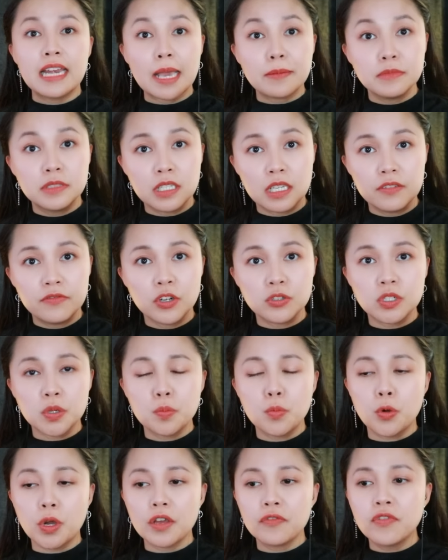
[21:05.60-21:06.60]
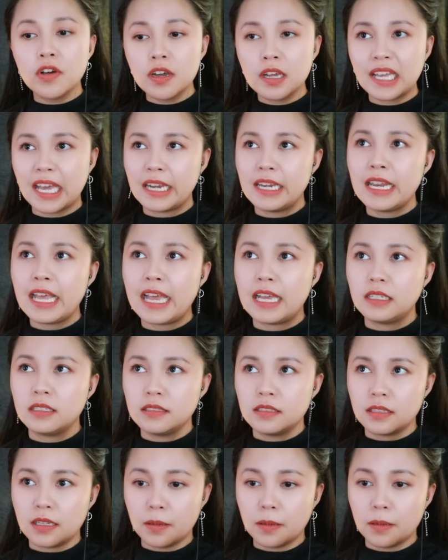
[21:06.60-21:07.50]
nam chỉ vào trong một cái phân cảnh là